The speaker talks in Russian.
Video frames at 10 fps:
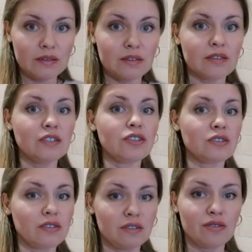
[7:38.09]
Значит,
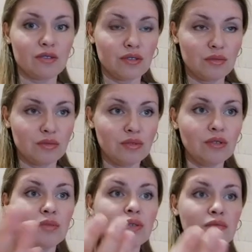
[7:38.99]
зная цену
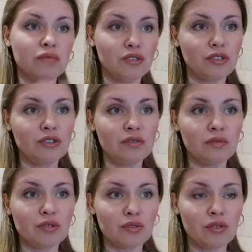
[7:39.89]
комбикорма, мы
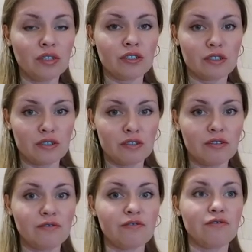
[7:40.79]
высчитываем, сколько она
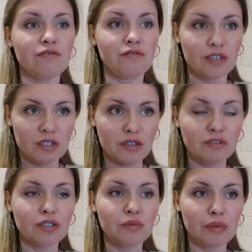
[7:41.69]
съела в
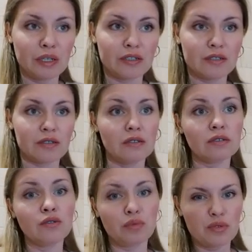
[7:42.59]
весовых показателях.
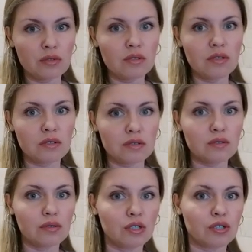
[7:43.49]
Ну, просто интересно,
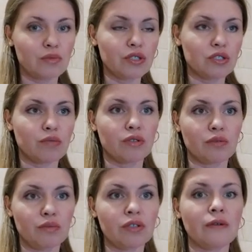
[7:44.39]
сколько же птица
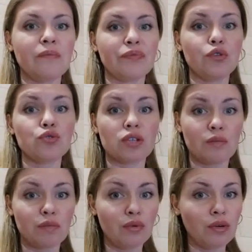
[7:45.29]
потребила до
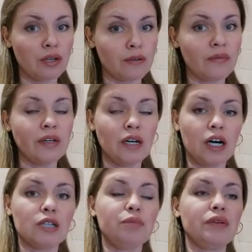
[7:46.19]
забоя,
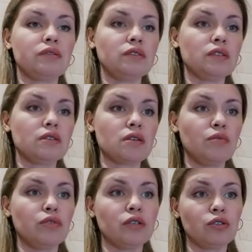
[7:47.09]
от первого дня до
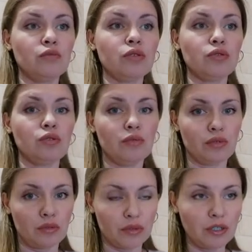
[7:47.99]
забоя, на том и другом
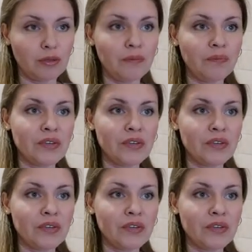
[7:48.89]
корме, да?